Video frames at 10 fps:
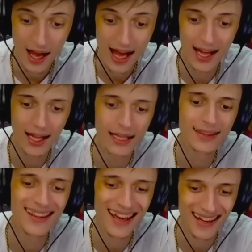Ah,
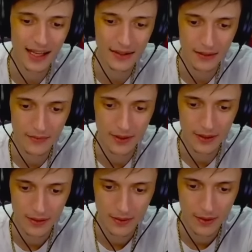
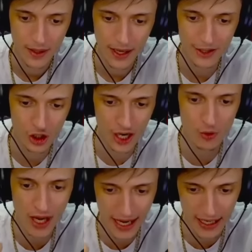alternative, ok. E ce n'è
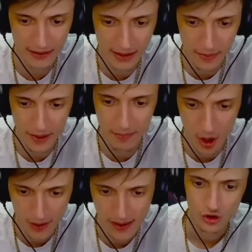una garantita per
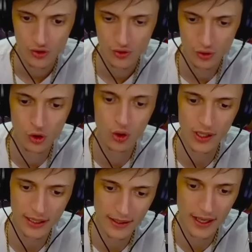box. Non
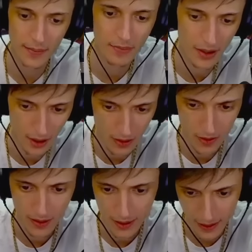leader però,
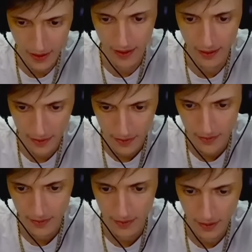ok.
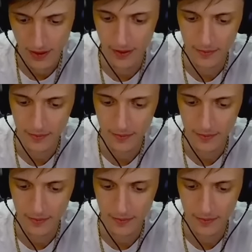Ok.